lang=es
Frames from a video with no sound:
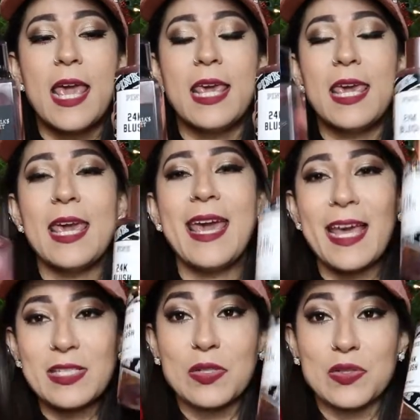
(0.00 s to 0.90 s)
Y
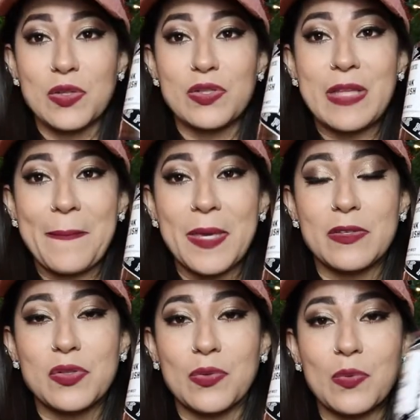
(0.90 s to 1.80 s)
estos dos también
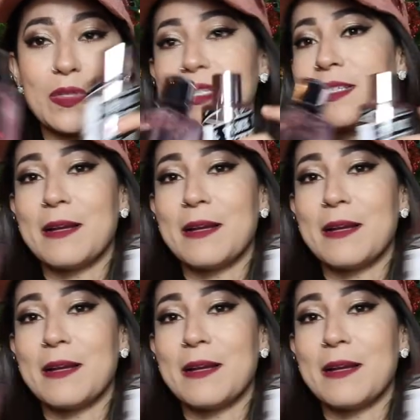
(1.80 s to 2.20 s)
son dulces.